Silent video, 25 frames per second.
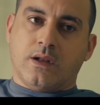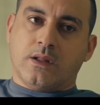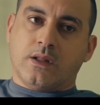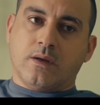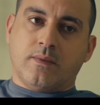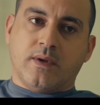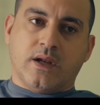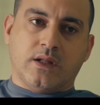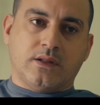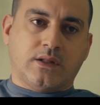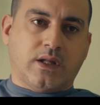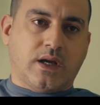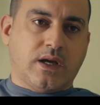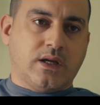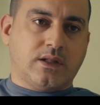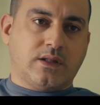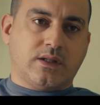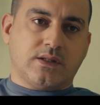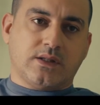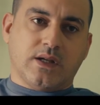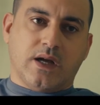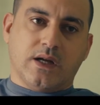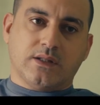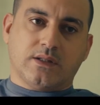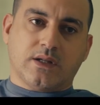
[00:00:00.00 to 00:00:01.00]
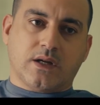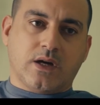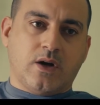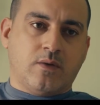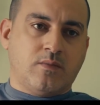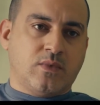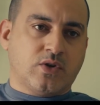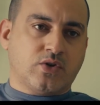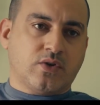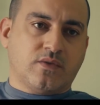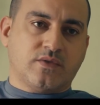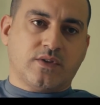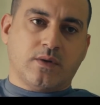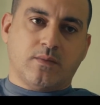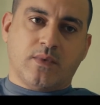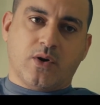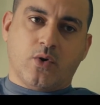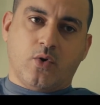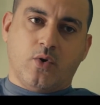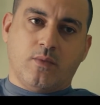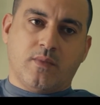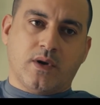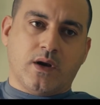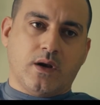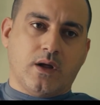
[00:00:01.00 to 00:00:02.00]
انا طبعا اتخذت سعادتك اول ما شفت
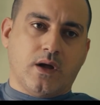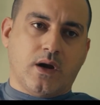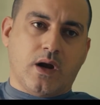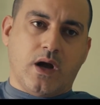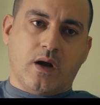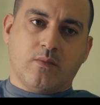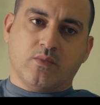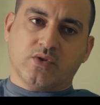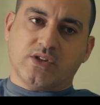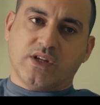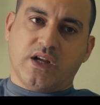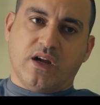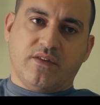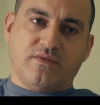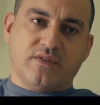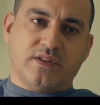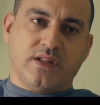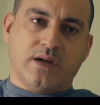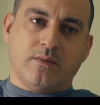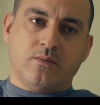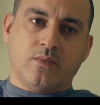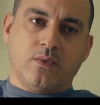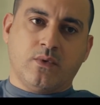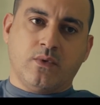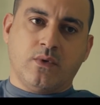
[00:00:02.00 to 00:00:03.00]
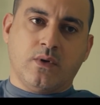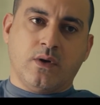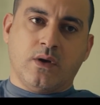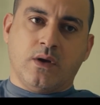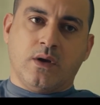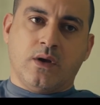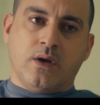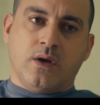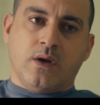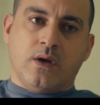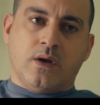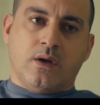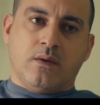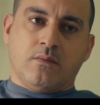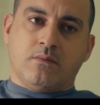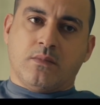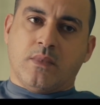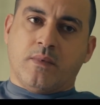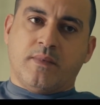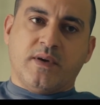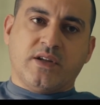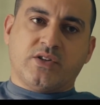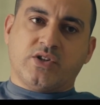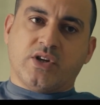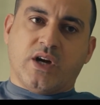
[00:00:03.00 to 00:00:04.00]
المرحوم الله يرحمه سايح في دمه
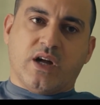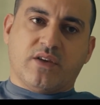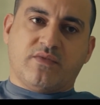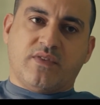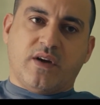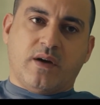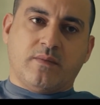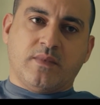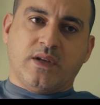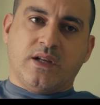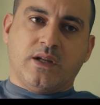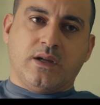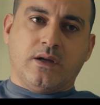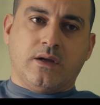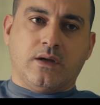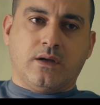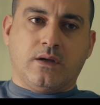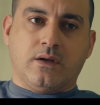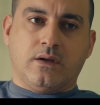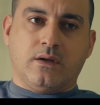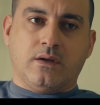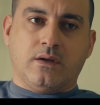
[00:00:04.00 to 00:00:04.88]
بقتش عارف اعمل ايه